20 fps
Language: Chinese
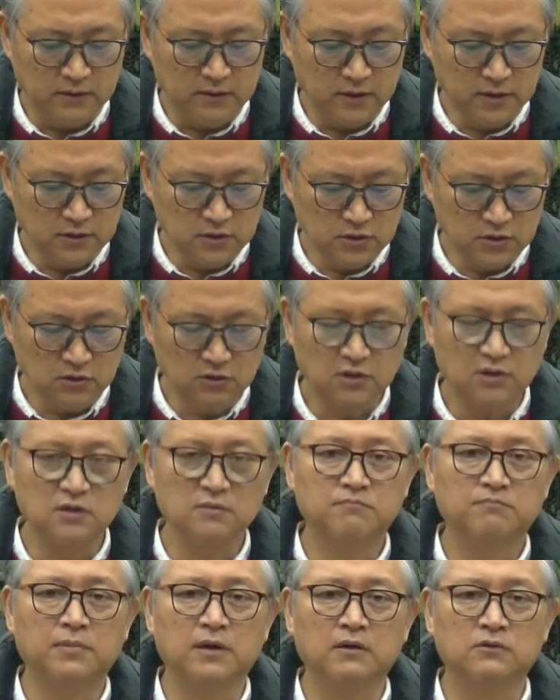仍旧可
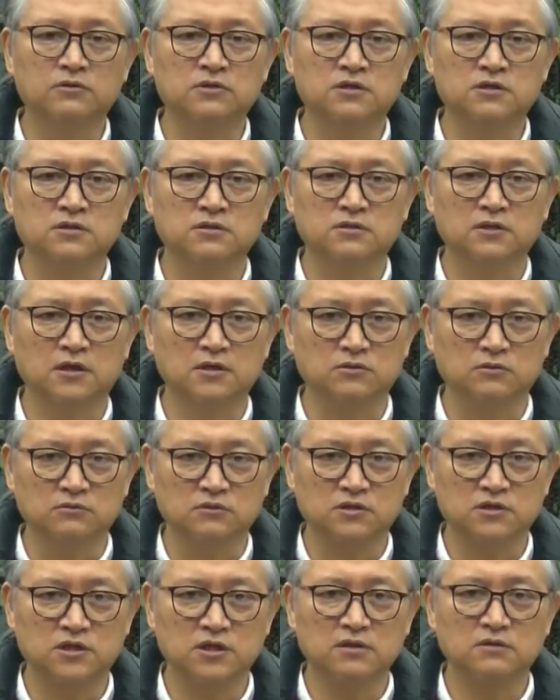以保持那种
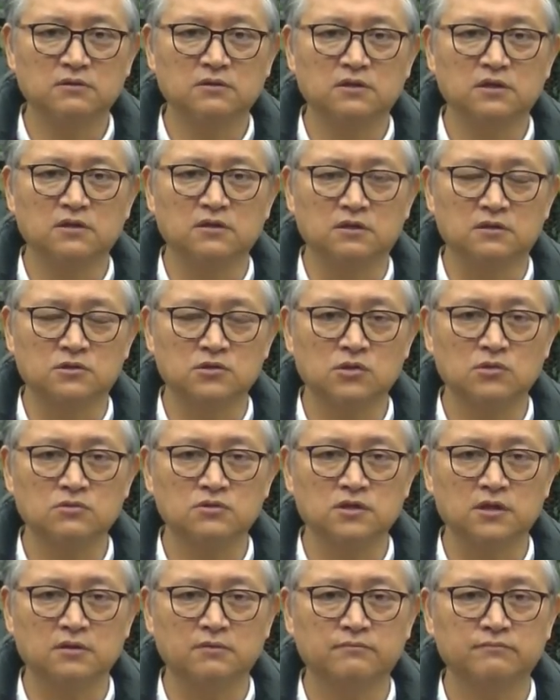坚定的忠
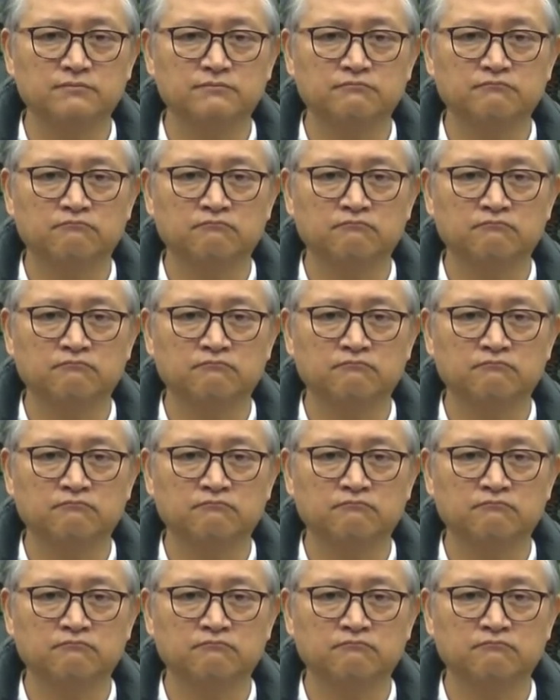诚、